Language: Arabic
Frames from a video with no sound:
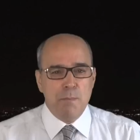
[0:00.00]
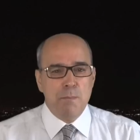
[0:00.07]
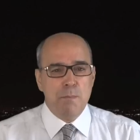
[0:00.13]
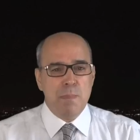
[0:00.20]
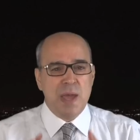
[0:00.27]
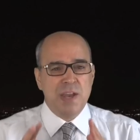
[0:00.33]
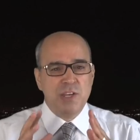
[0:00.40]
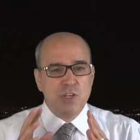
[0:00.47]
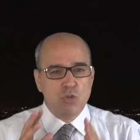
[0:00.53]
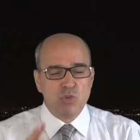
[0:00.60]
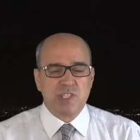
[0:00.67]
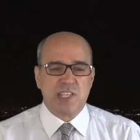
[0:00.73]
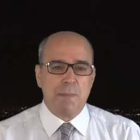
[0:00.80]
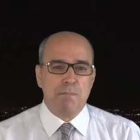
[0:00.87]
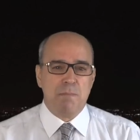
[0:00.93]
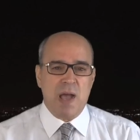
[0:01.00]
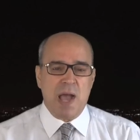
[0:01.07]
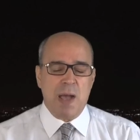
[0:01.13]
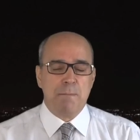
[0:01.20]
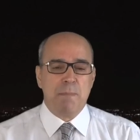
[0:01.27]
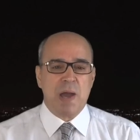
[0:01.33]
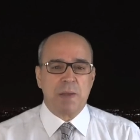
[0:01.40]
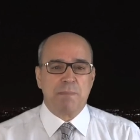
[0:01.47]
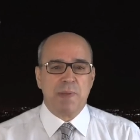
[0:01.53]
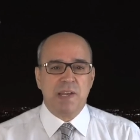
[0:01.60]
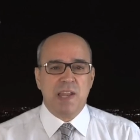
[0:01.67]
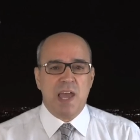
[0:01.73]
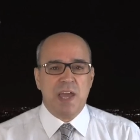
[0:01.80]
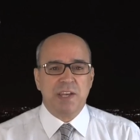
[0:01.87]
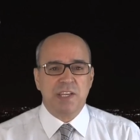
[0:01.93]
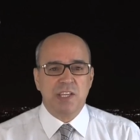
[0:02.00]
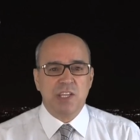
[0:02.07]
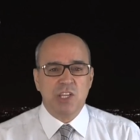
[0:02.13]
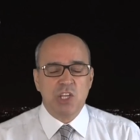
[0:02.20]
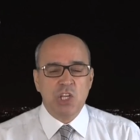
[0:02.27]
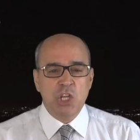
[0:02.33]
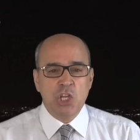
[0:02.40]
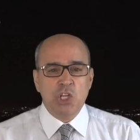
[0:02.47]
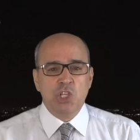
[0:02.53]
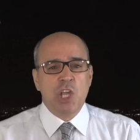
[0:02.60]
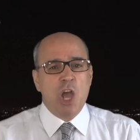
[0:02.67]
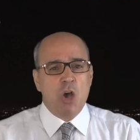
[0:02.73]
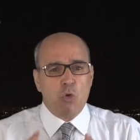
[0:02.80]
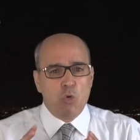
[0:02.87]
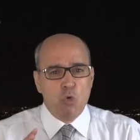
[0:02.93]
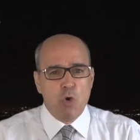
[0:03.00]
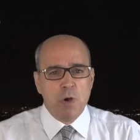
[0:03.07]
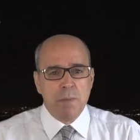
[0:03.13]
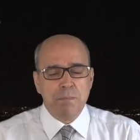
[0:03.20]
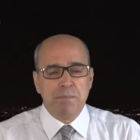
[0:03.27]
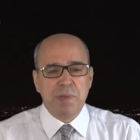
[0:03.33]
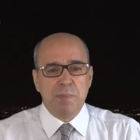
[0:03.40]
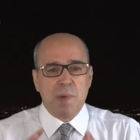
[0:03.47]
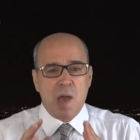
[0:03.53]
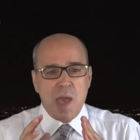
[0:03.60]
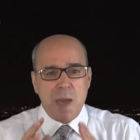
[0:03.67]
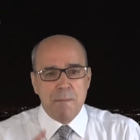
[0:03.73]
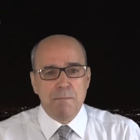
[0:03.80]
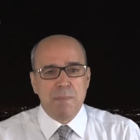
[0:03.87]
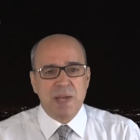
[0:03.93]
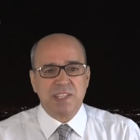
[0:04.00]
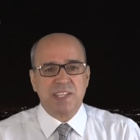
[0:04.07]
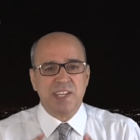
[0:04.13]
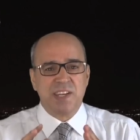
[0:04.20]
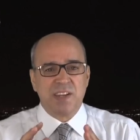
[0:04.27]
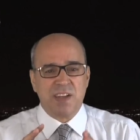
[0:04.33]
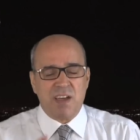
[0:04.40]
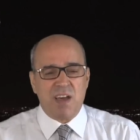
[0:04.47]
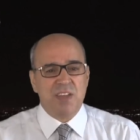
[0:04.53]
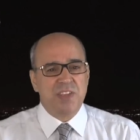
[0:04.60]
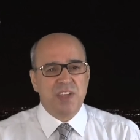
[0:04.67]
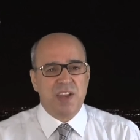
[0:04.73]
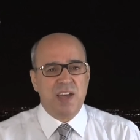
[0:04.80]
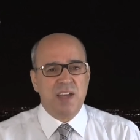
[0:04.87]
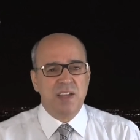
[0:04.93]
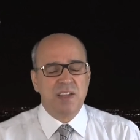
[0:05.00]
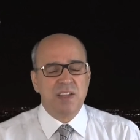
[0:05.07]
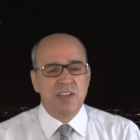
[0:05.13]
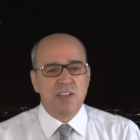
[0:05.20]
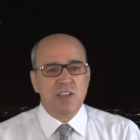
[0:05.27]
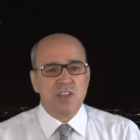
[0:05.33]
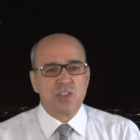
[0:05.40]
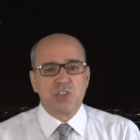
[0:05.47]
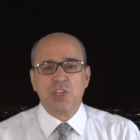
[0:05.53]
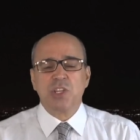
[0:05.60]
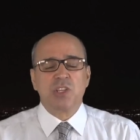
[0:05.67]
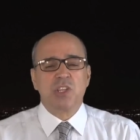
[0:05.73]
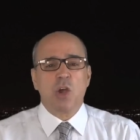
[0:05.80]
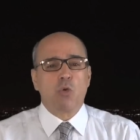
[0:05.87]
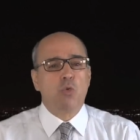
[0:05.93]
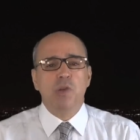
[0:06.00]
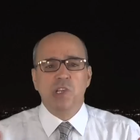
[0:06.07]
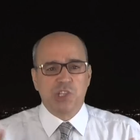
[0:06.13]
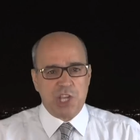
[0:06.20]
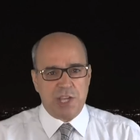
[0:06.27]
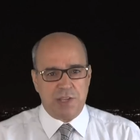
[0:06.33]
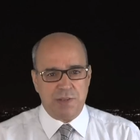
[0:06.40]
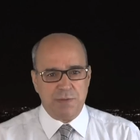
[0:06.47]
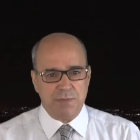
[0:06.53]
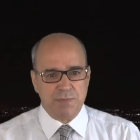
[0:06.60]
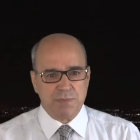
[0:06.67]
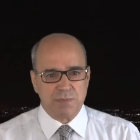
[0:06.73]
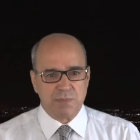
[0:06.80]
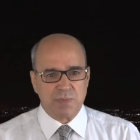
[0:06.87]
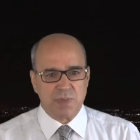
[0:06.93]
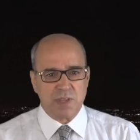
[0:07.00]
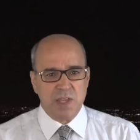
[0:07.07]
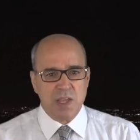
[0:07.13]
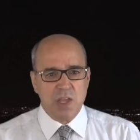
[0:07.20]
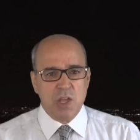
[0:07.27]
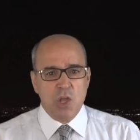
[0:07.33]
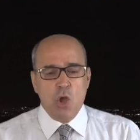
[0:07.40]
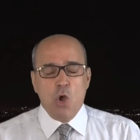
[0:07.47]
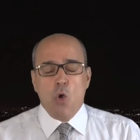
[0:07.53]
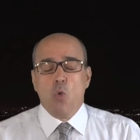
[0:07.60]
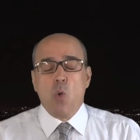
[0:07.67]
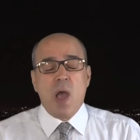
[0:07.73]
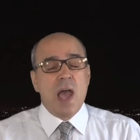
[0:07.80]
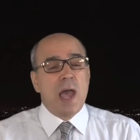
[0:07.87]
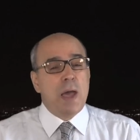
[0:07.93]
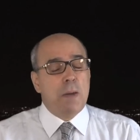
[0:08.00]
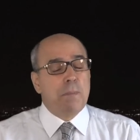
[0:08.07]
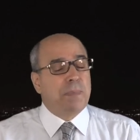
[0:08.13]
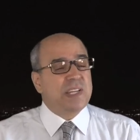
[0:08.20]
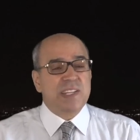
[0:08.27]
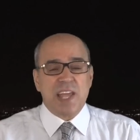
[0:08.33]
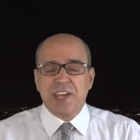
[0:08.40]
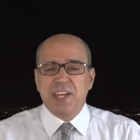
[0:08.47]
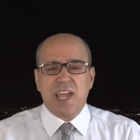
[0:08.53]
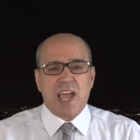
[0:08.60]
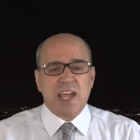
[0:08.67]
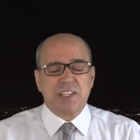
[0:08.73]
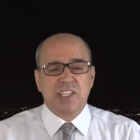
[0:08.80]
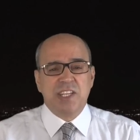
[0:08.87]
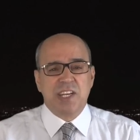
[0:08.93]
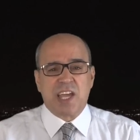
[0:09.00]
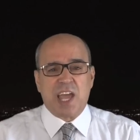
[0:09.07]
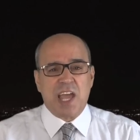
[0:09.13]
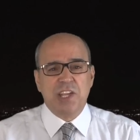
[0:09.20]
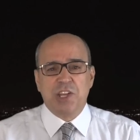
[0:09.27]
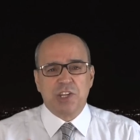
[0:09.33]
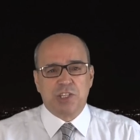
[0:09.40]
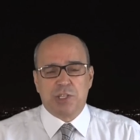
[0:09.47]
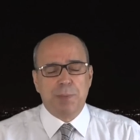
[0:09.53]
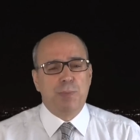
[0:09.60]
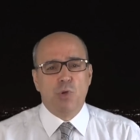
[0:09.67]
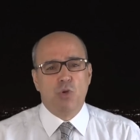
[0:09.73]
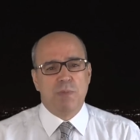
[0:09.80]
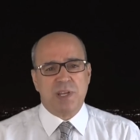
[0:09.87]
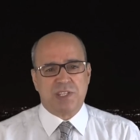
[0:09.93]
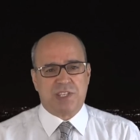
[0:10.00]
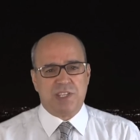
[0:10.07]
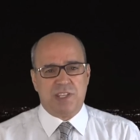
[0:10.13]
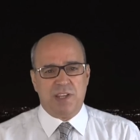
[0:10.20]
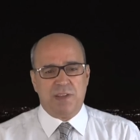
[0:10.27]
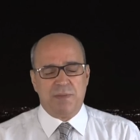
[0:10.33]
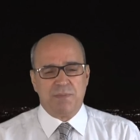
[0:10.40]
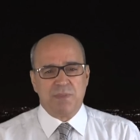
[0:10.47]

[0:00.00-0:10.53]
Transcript: من يسمى عمار بلاني يقوم بمهمة قذرة ضد كل شيء وبطريقة غير دبلوماسية